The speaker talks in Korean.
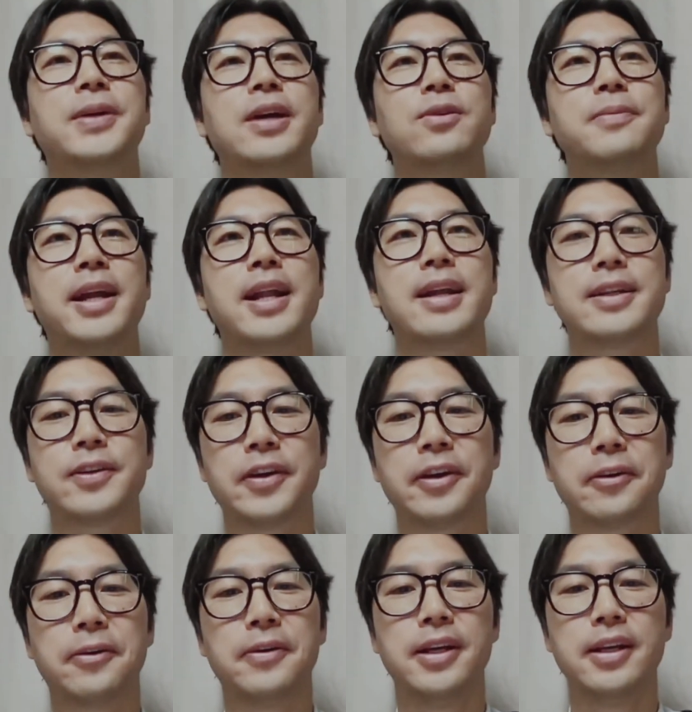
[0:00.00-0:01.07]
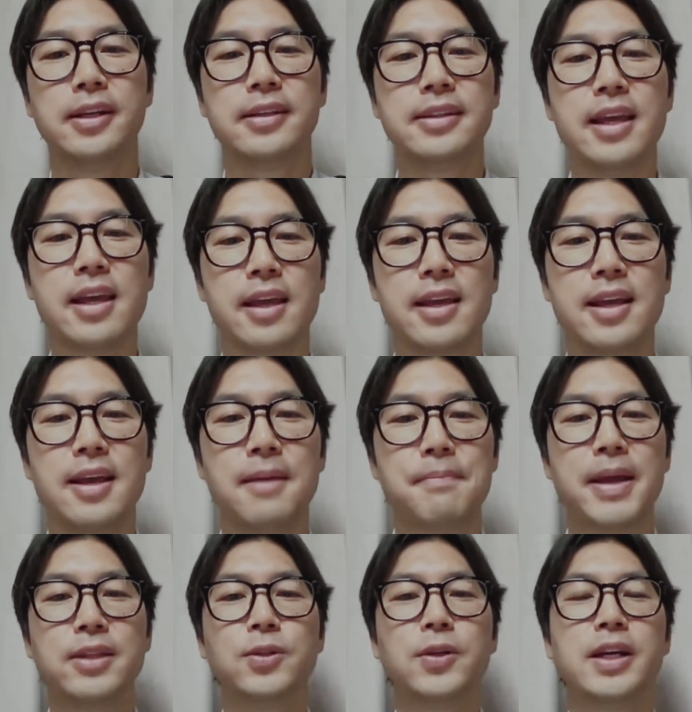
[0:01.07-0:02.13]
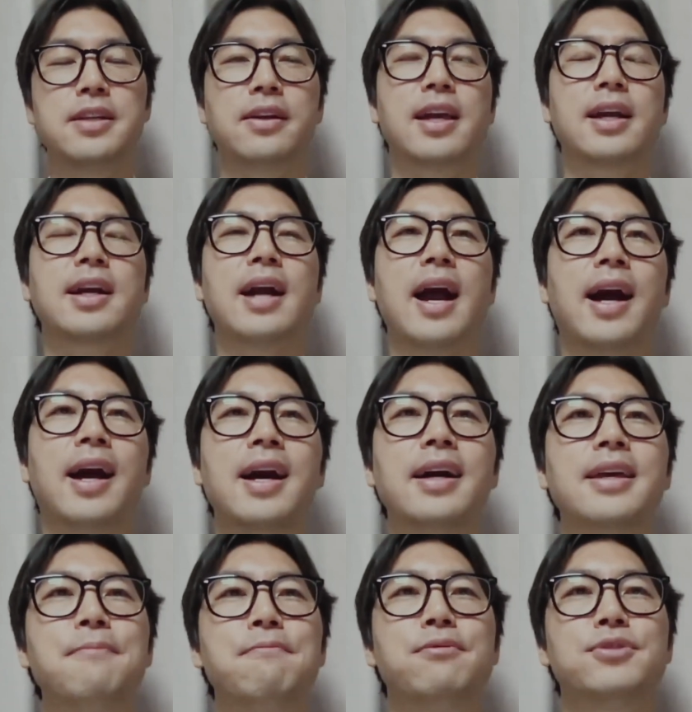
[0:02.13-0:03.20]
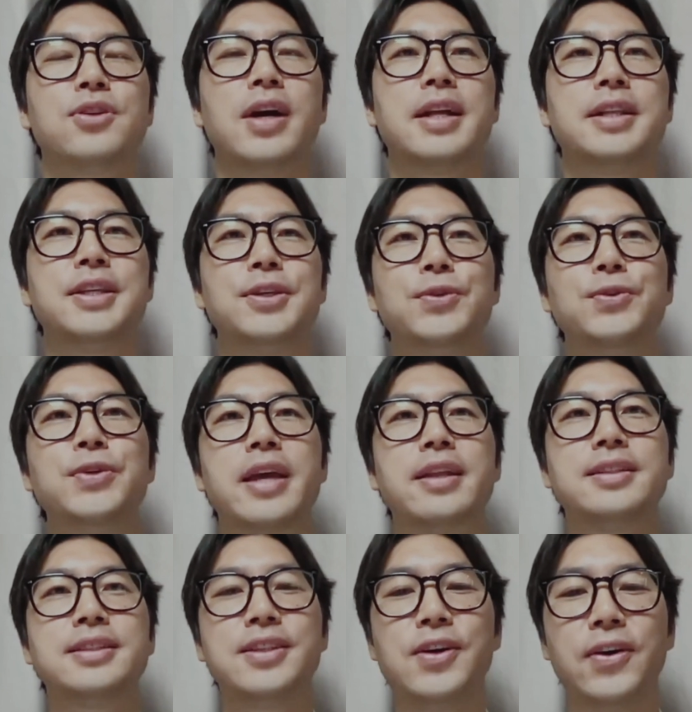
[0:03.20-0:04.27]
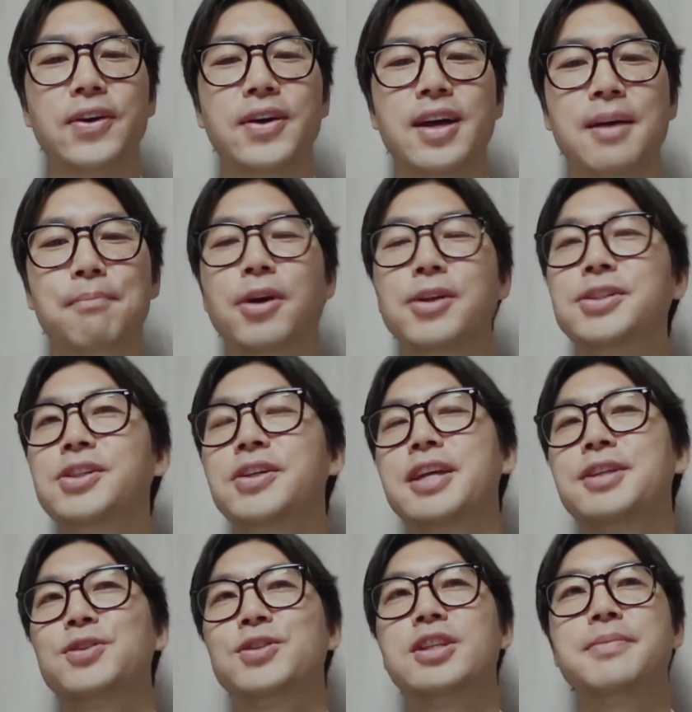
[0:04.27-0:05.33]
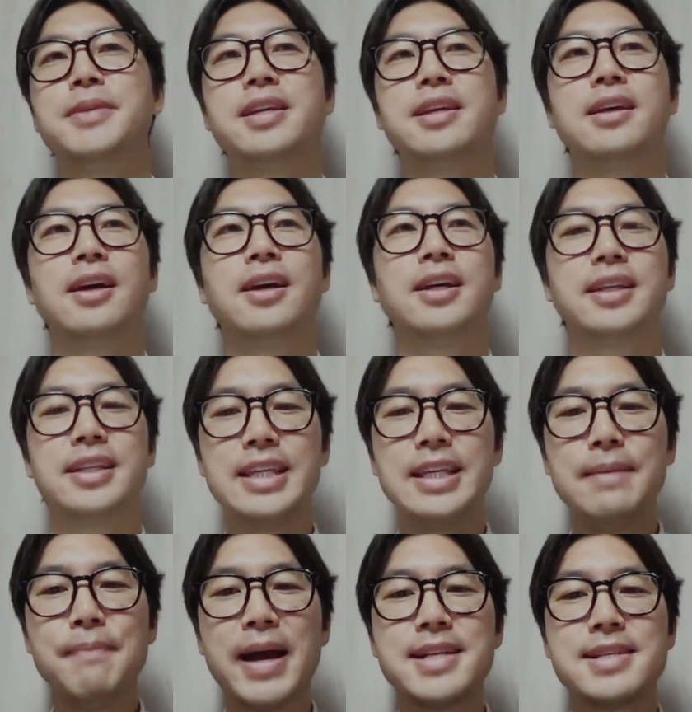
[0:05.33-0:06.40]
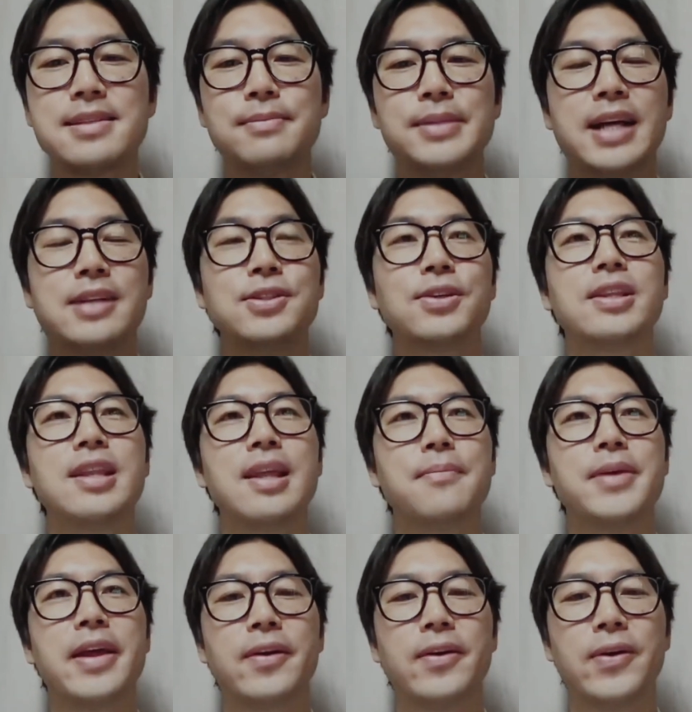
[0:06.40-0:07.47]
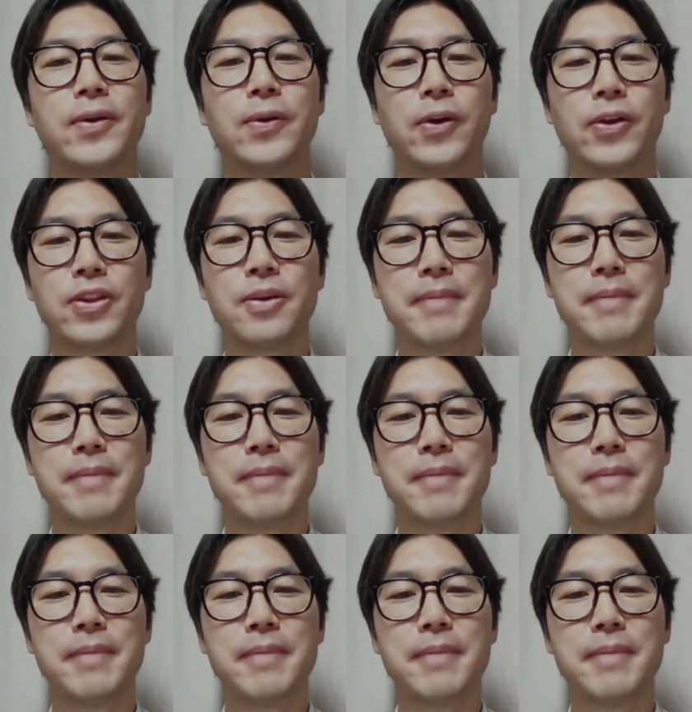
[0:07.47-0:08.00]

라고 말하는 거예요. 근데 베드로가 이렇게 강하게 부정한 이유에는요, 먼저 예수님이 이 말씀을 하셨기 때문에요. 어떤